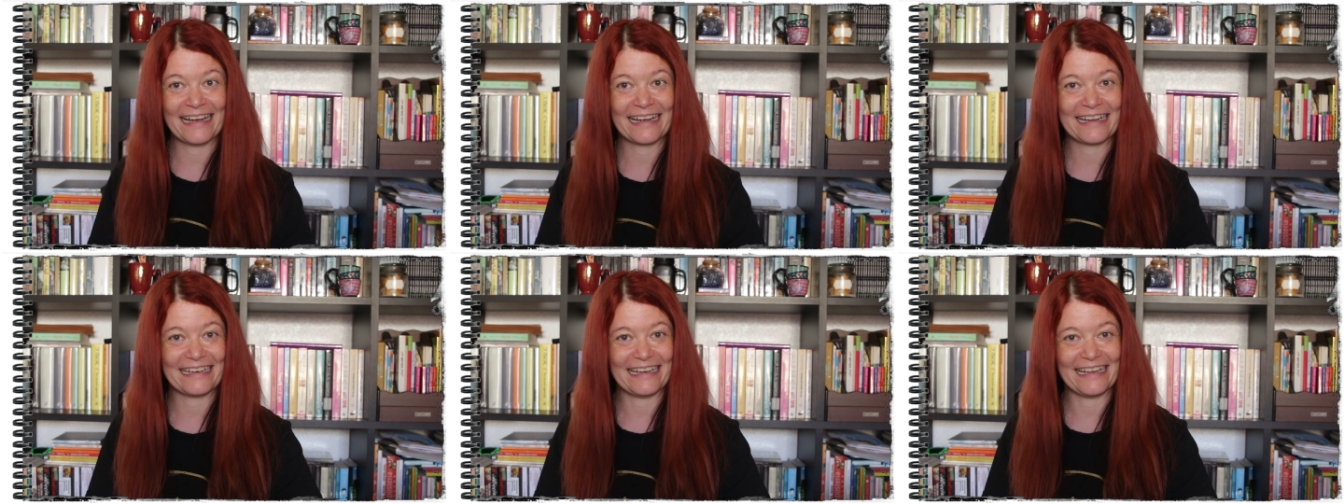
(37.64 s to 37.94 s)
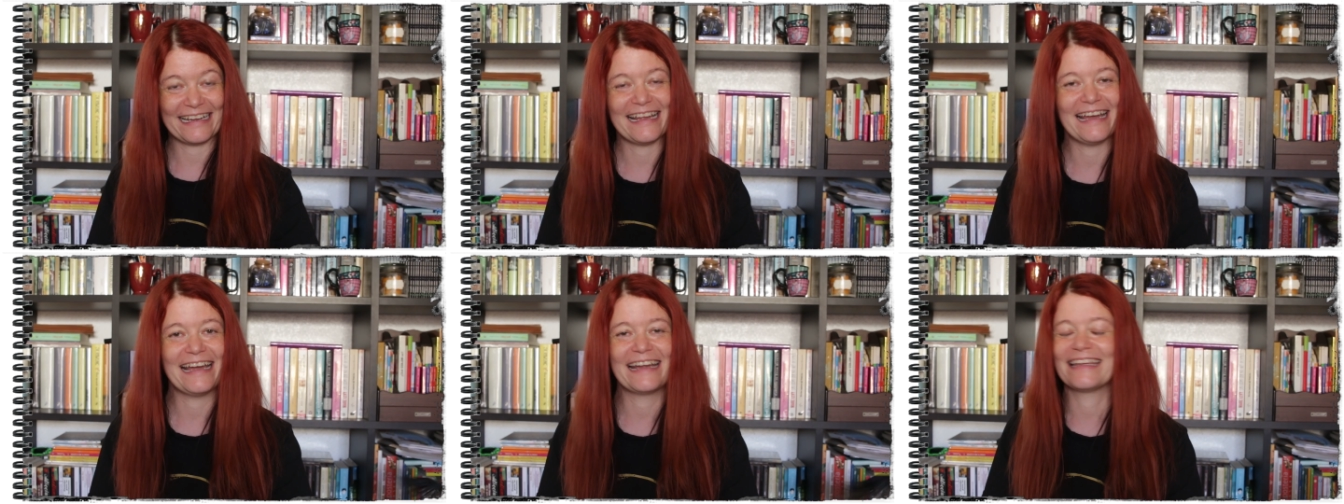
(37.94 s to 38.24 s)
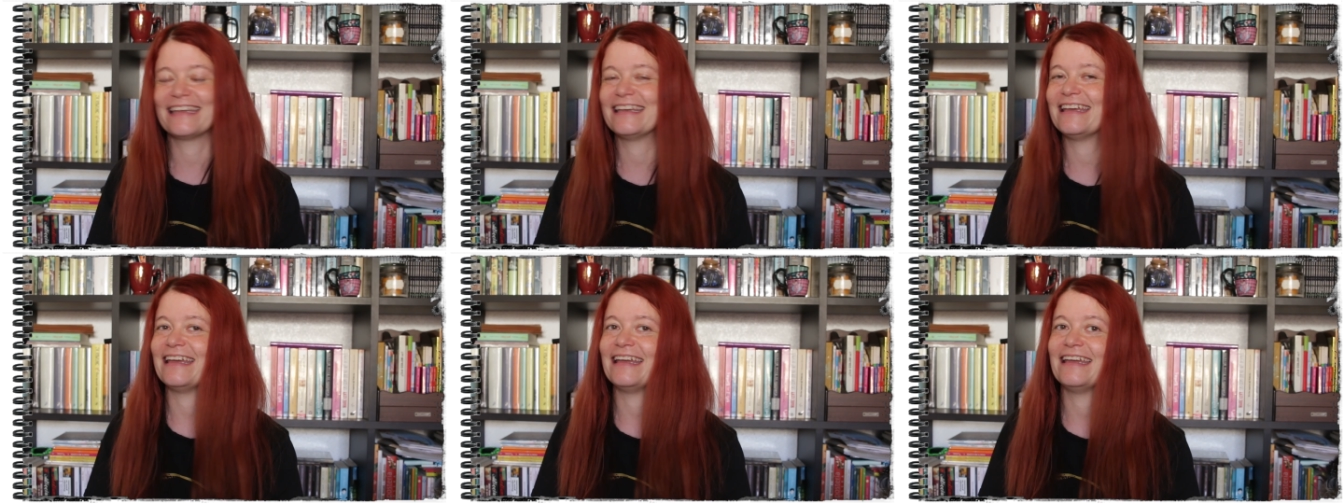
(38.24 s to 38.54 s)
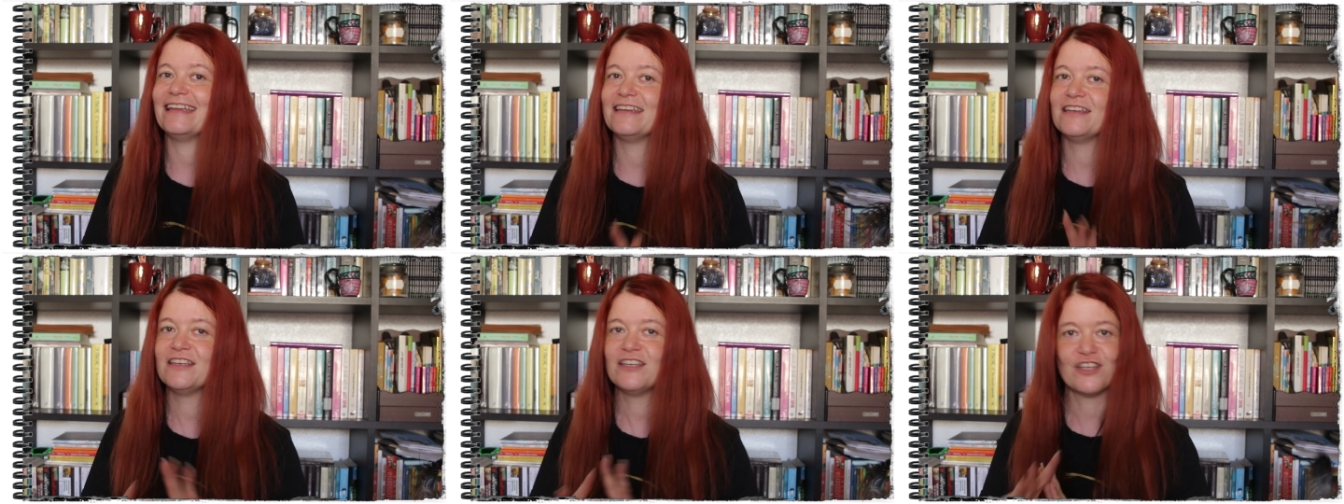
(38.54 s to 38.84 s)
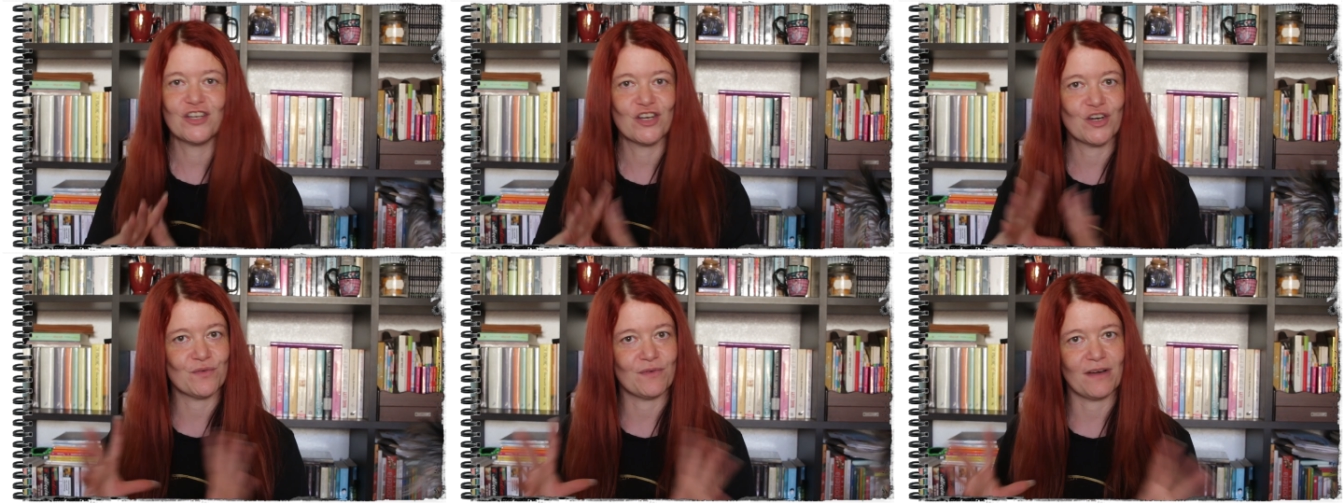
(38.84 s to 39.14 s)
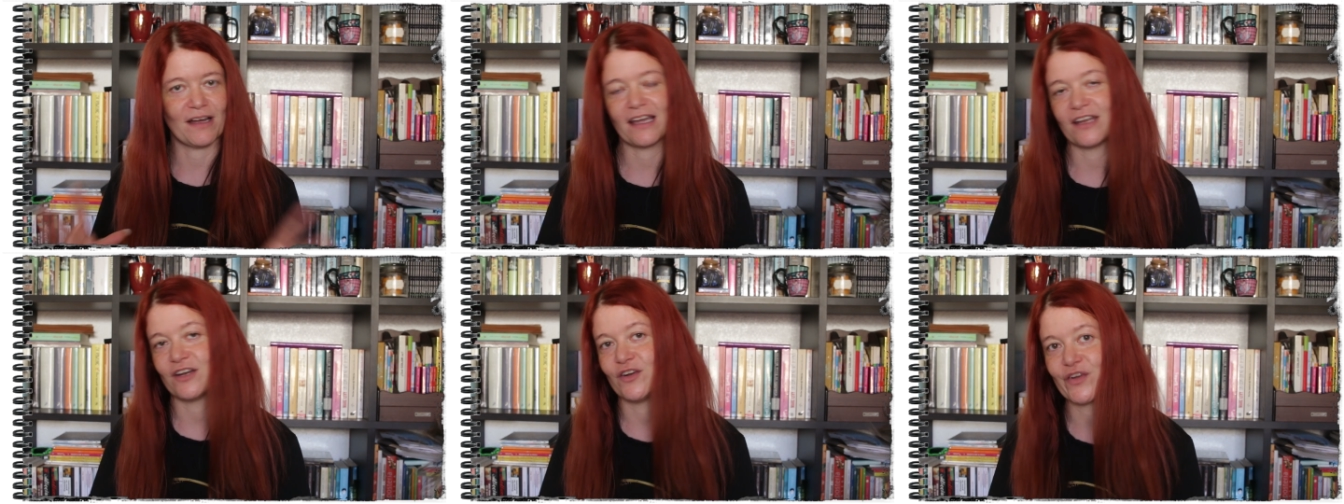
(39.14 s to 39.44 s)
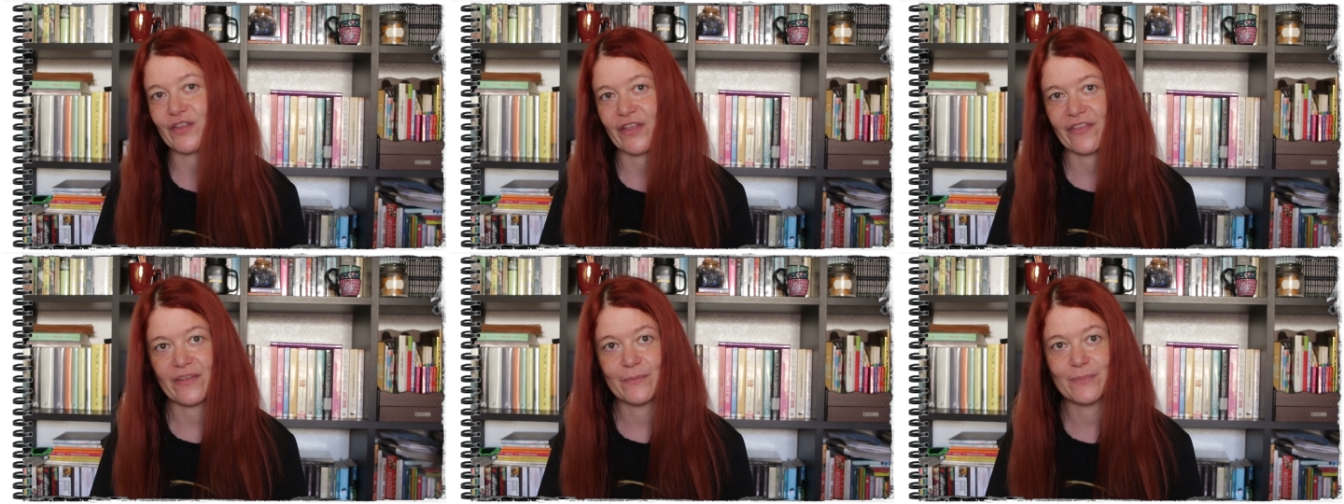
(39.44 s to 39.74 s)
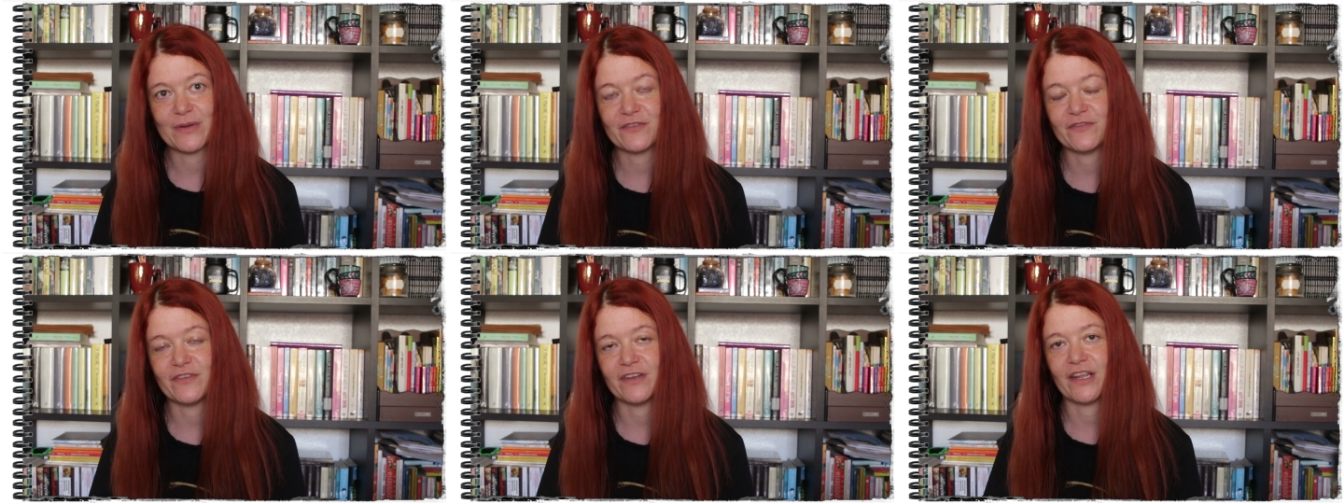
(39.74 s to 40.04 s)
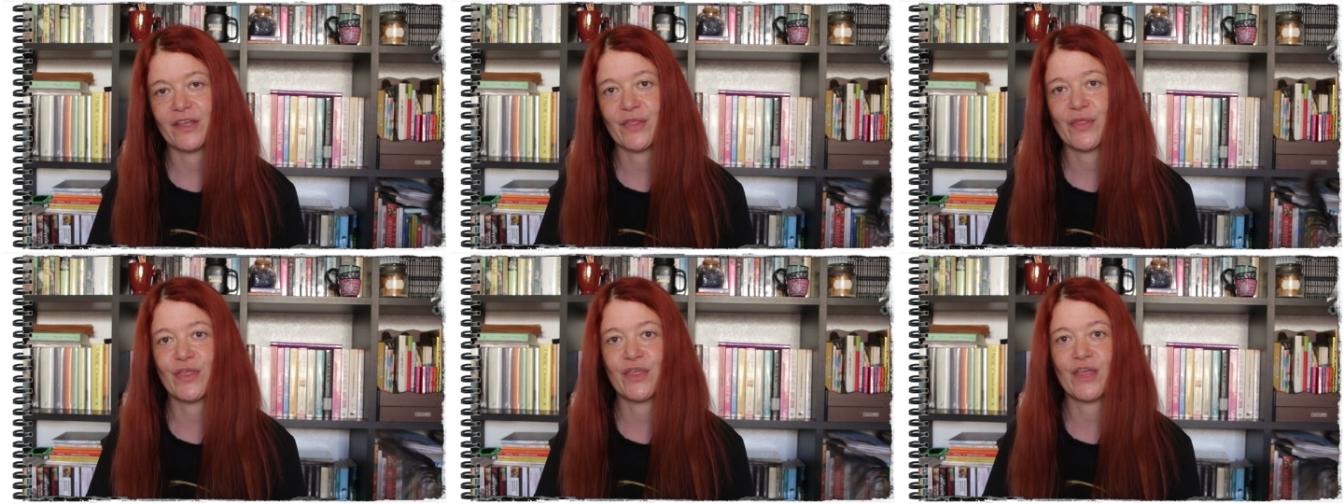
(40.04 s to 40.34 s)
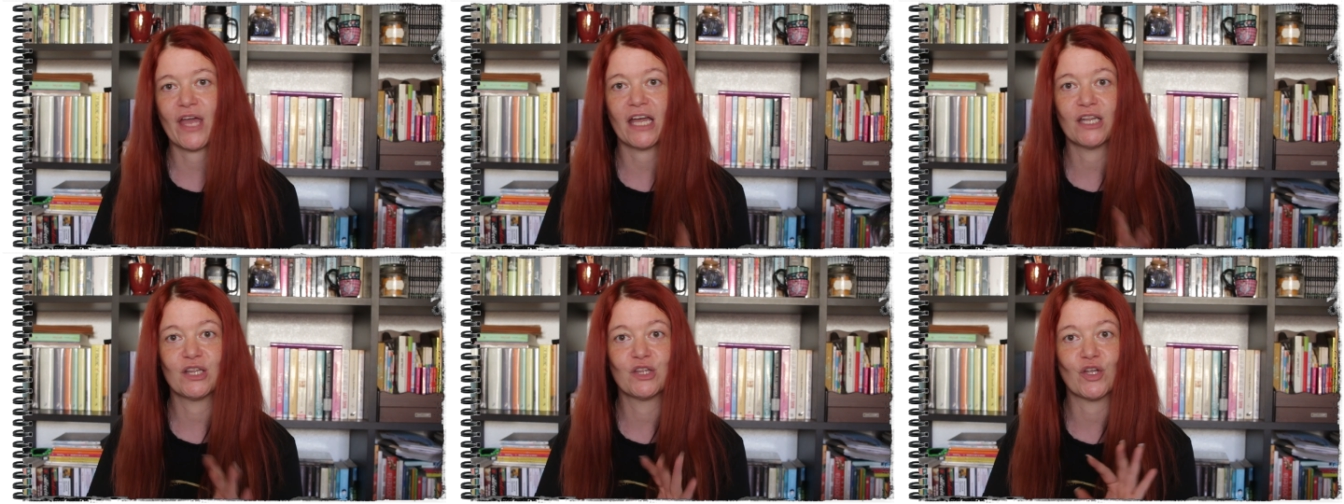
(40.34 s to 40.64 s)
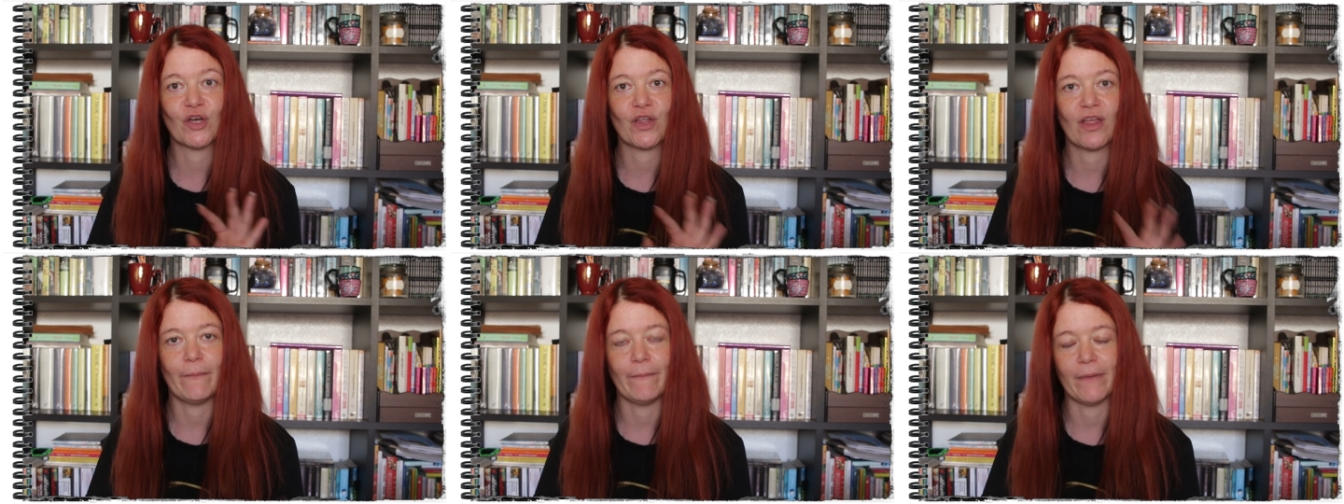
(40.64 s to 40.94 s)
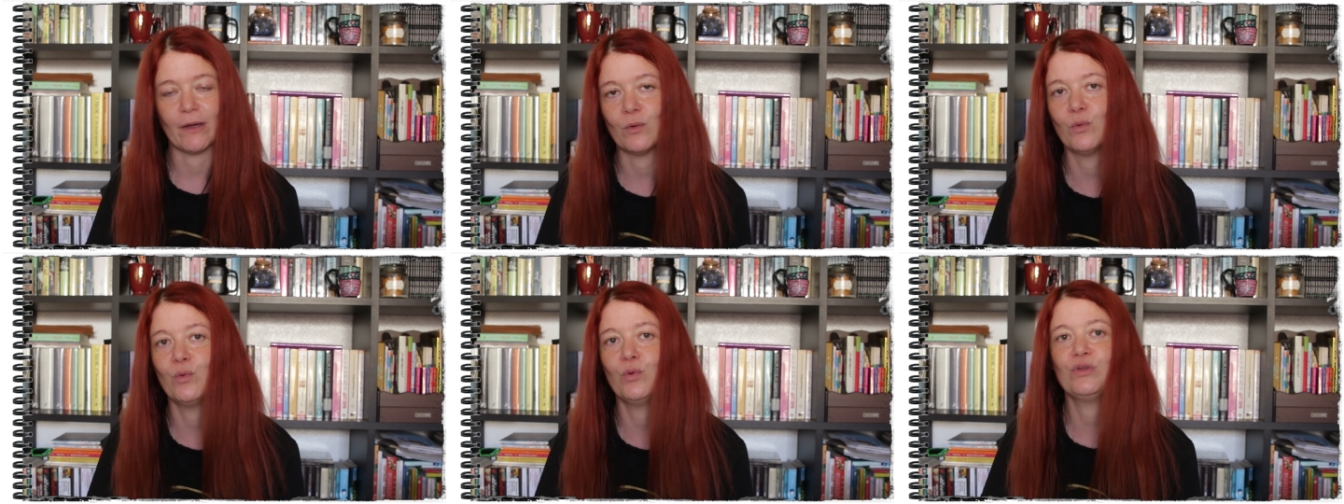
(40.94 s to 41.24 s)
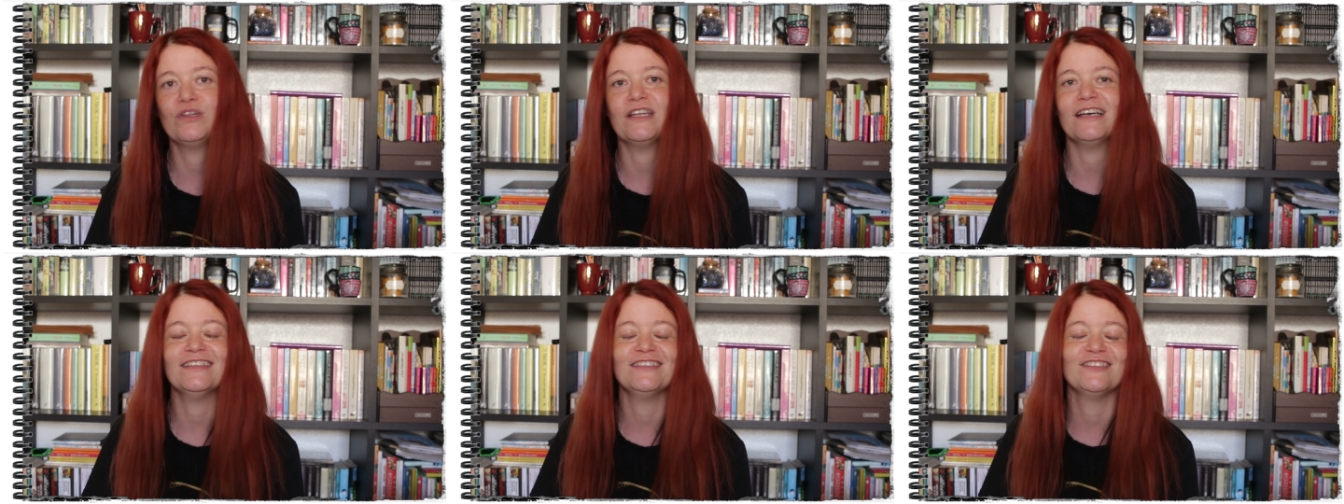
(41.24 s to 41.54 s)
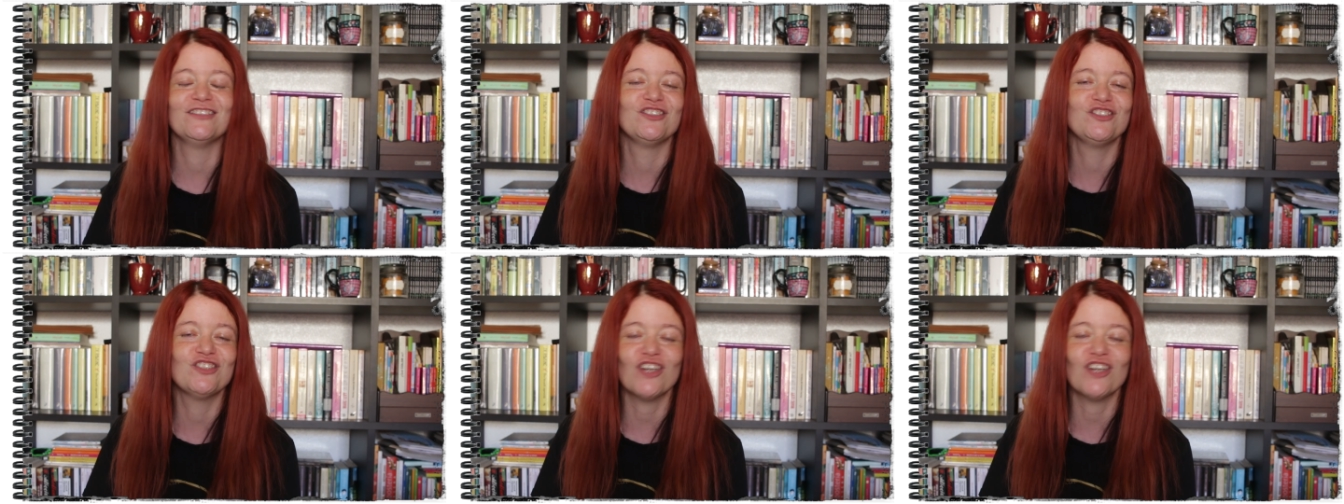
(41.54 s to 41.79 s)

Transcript: aclarar que no van en orden de preferencia, todas me gustan,